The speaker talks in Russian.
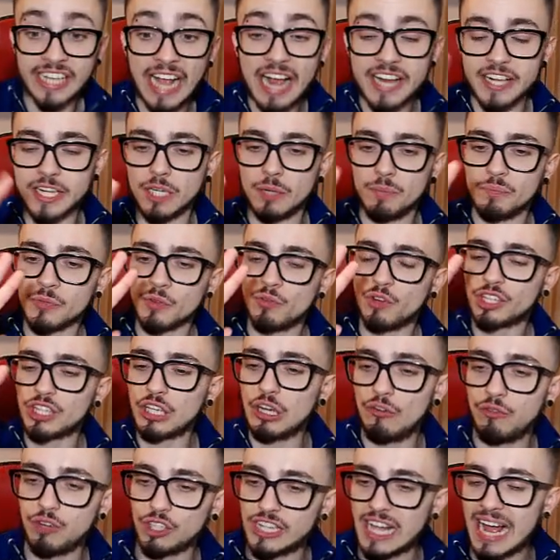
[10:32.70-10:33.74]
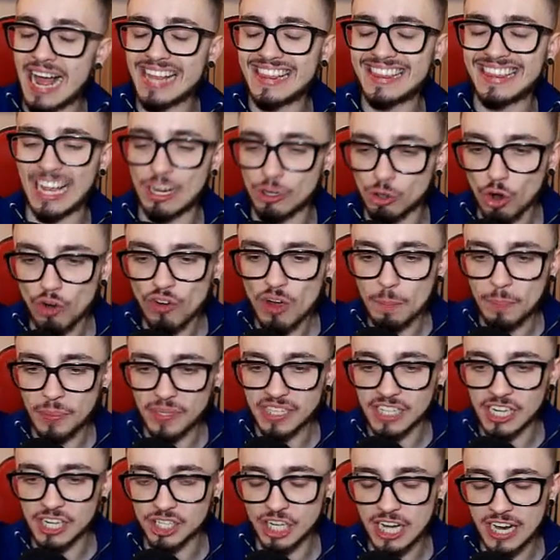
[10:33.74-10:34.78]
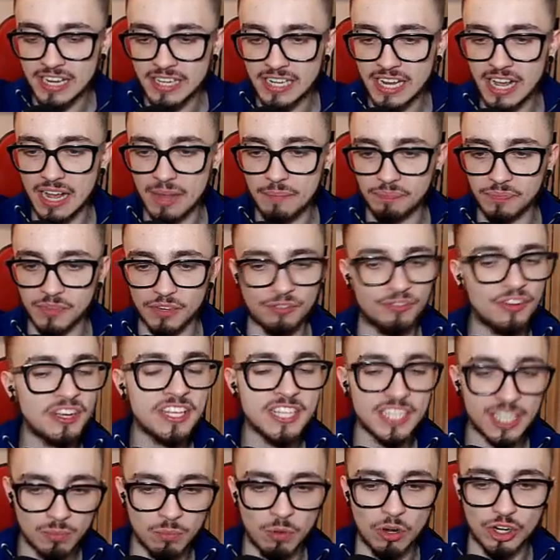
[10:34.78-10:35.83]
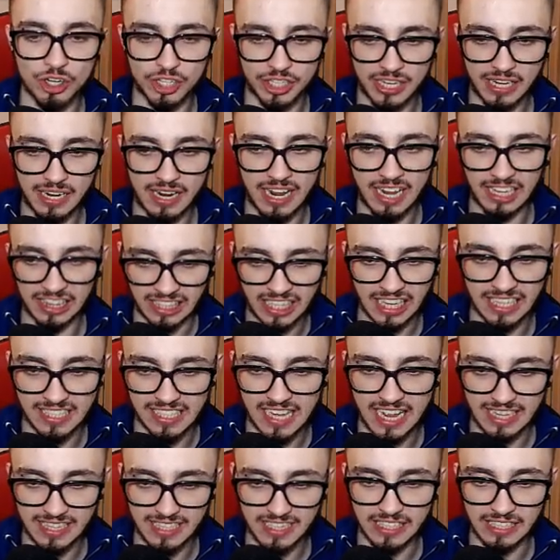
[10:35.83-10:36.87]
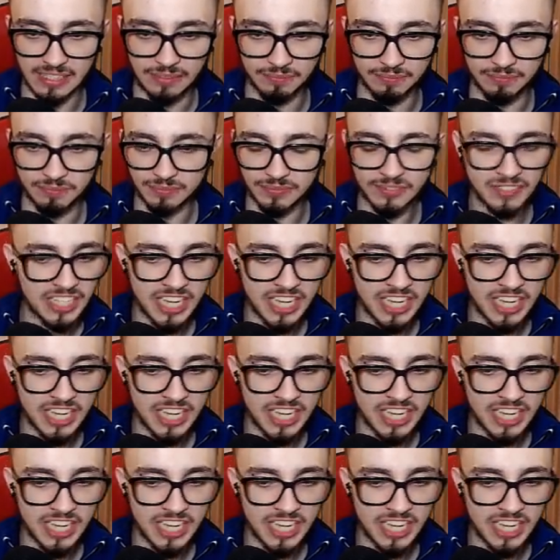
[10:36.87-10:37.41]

Кстати, вот, вот от такого предложения вы не сможете отказаться.